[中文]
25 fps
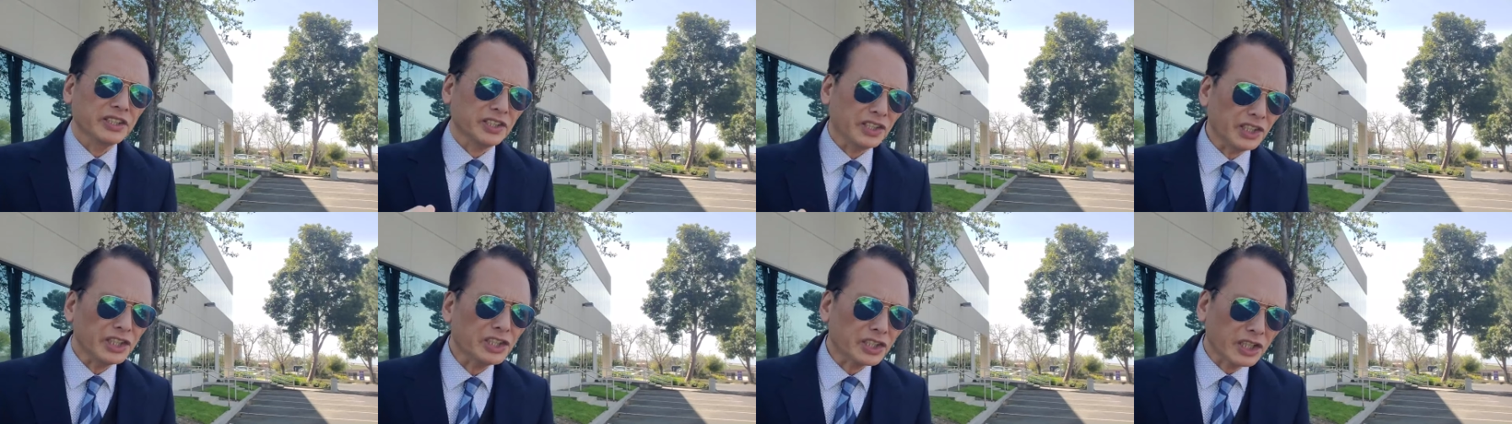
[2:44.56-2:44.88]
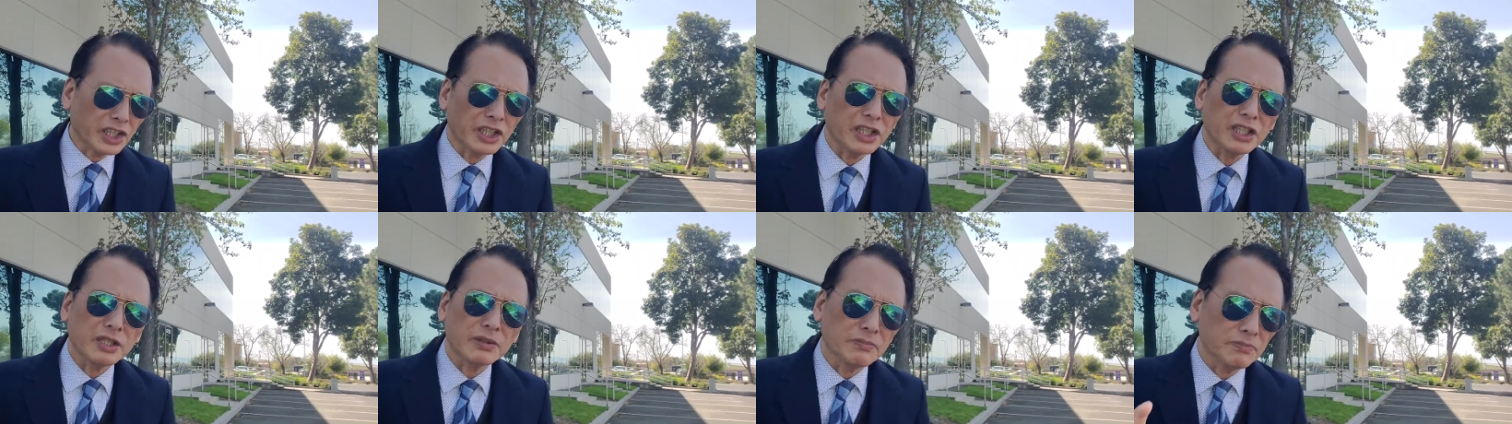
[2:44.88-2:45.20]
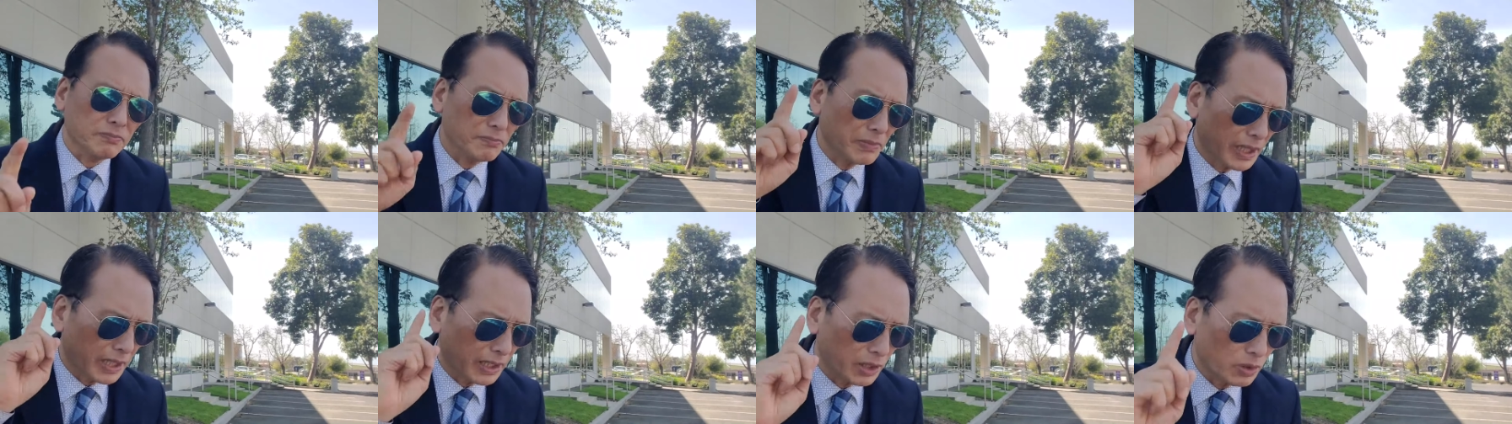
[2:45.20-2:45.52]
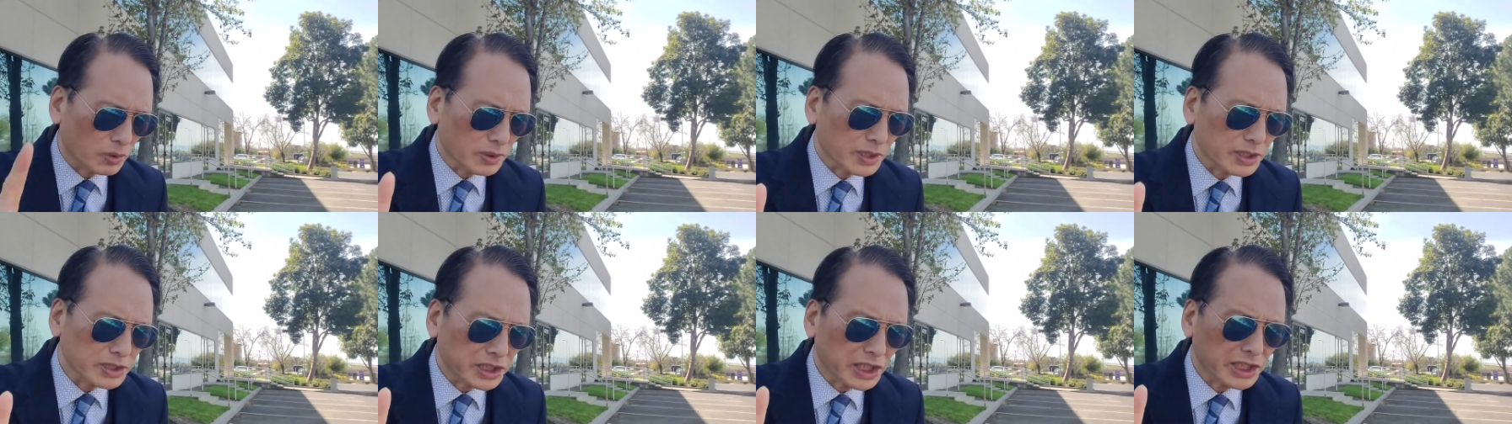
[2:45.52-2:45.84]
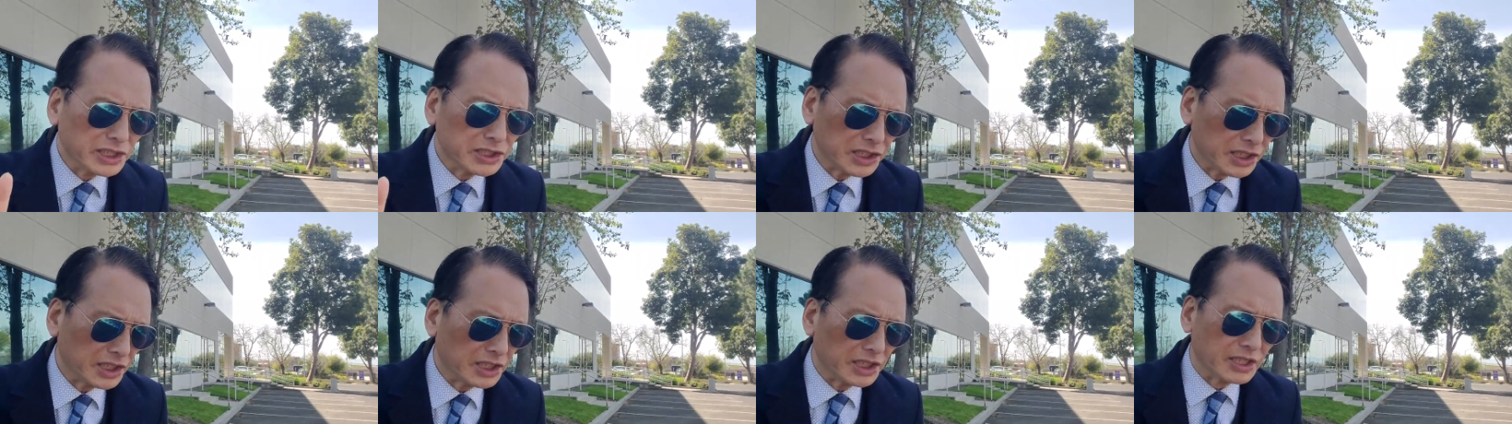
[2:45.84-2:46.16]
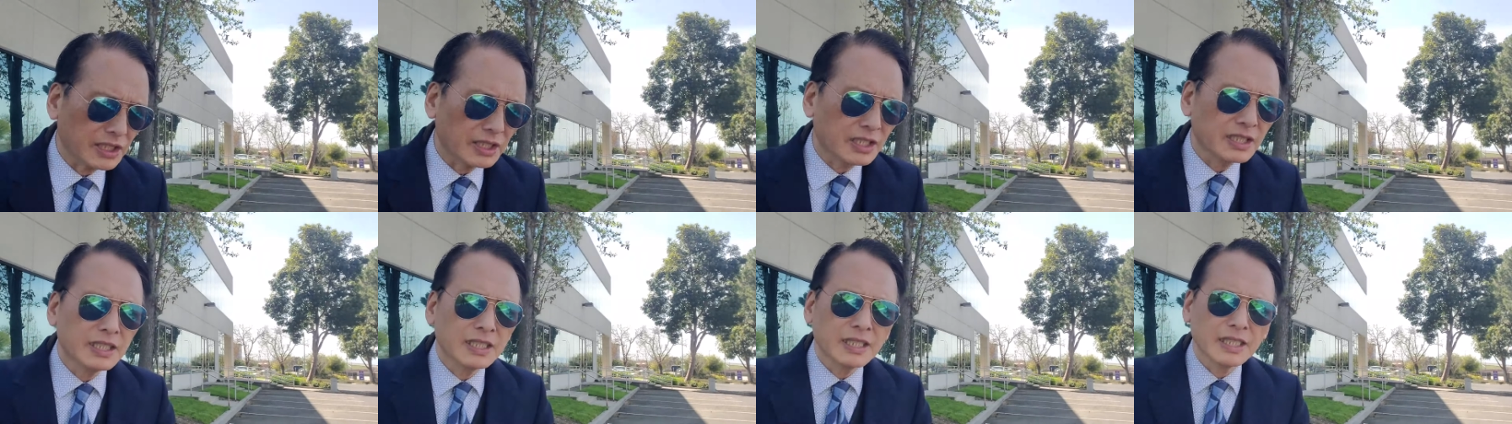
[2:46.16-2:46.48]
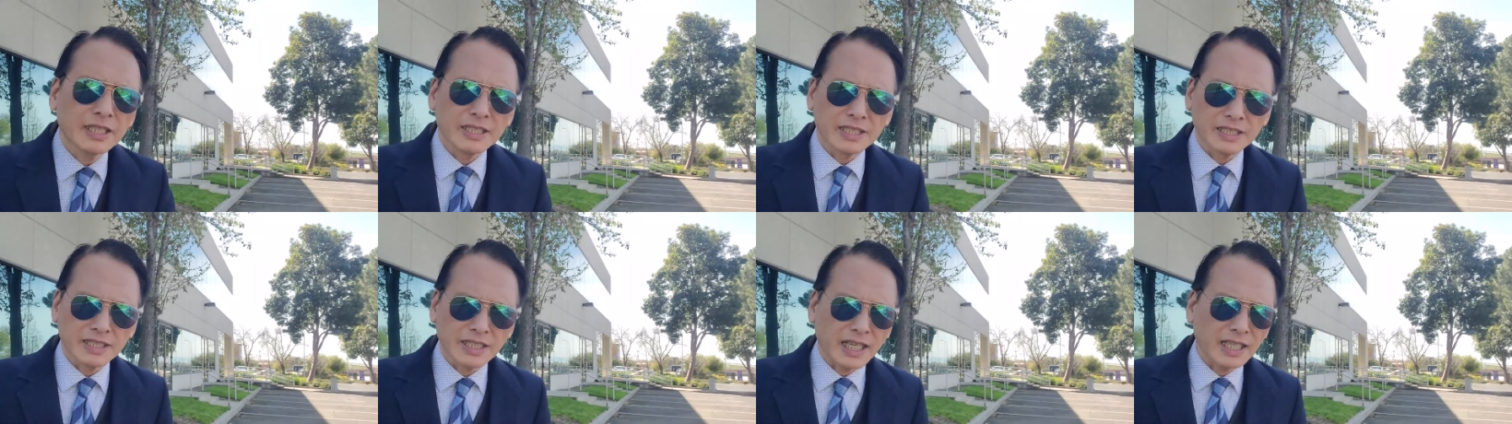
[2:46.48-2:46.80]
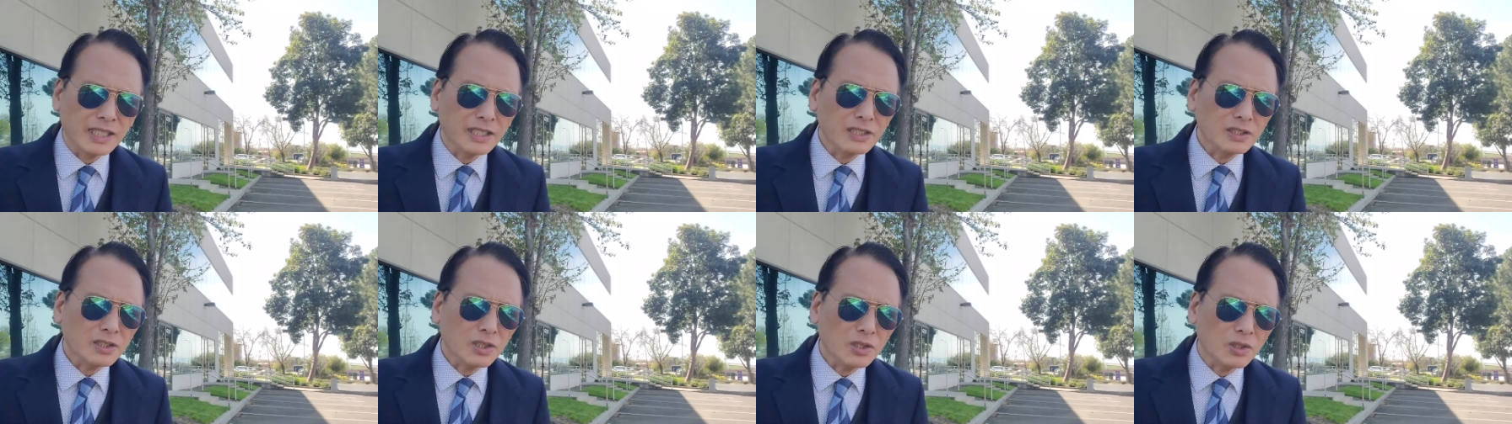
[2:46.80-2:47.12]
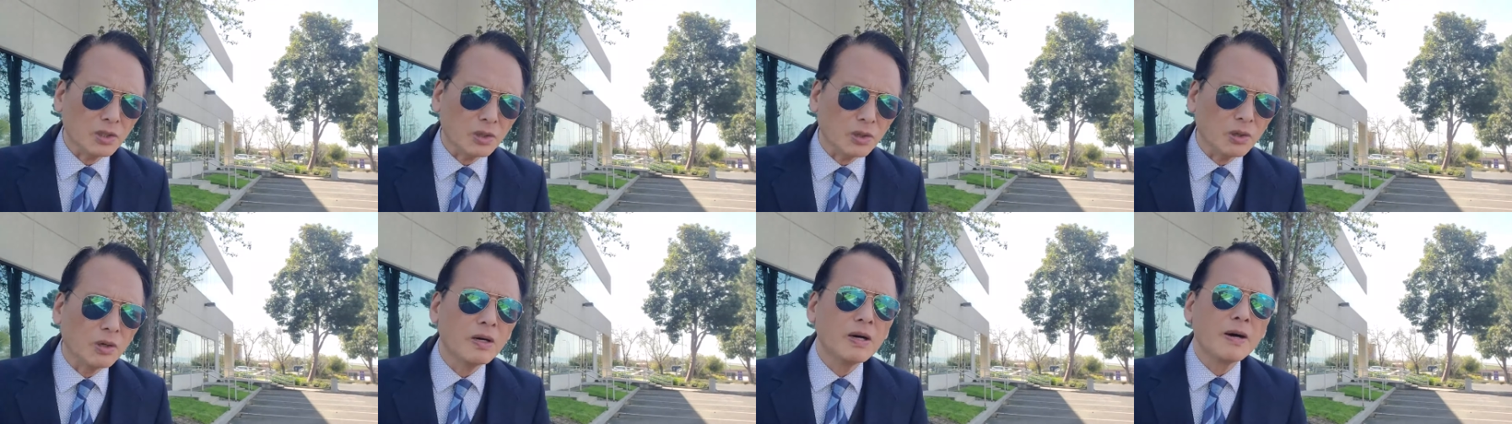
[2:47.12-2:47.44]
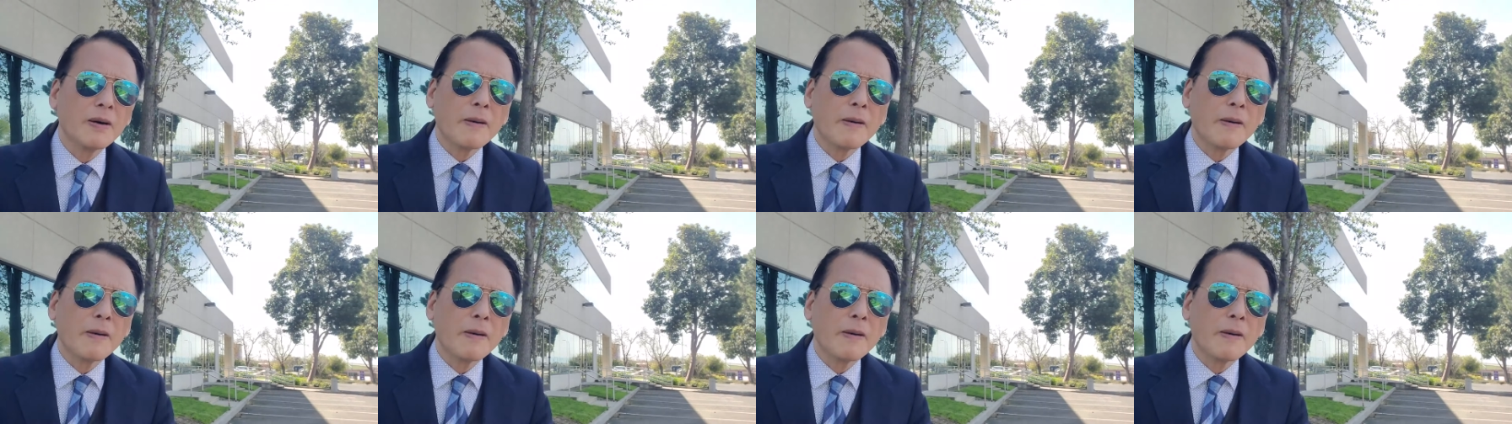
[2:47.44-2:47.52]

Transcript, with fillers: 因而美国的经济能够